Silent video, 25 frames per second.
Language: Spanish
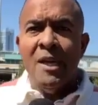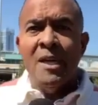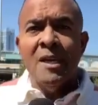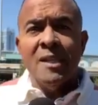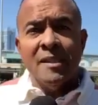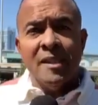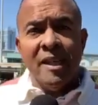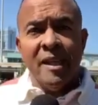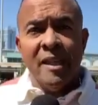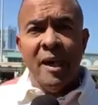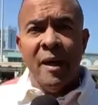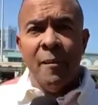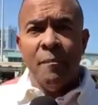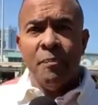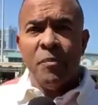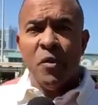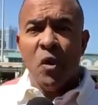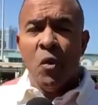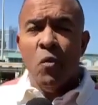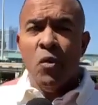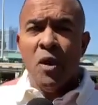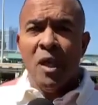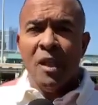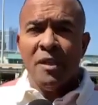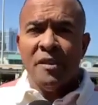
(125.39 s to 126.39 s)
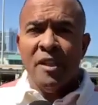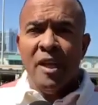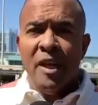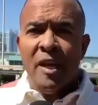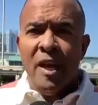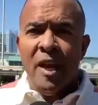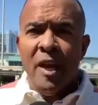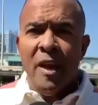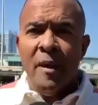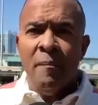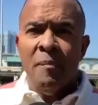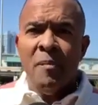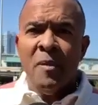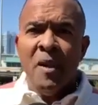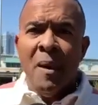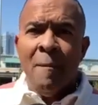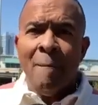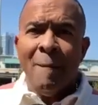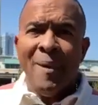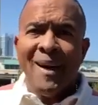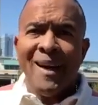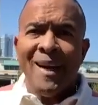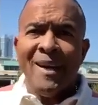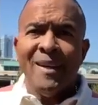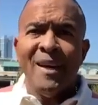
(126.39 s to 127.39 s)
Será una serie
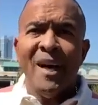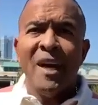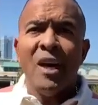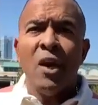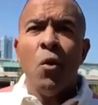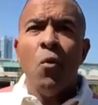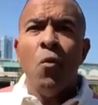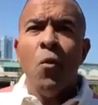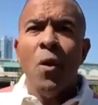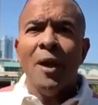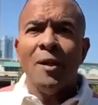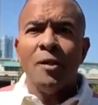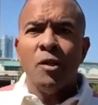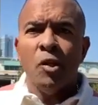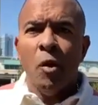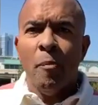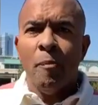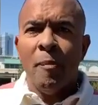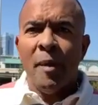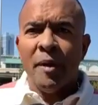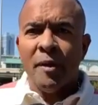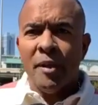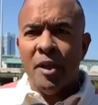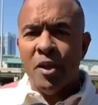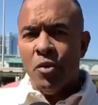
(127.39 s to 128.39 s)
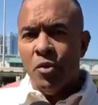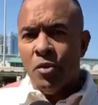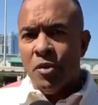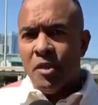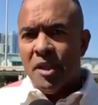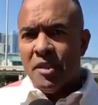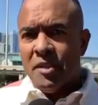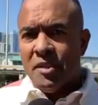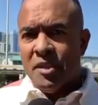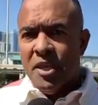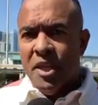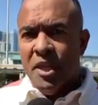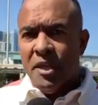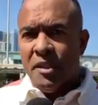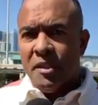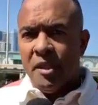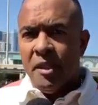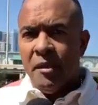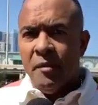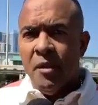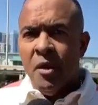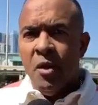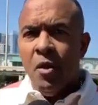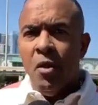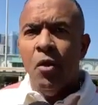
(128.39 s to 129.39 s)
para ganar cuatro partidos de
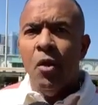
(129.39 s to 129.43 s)
siete.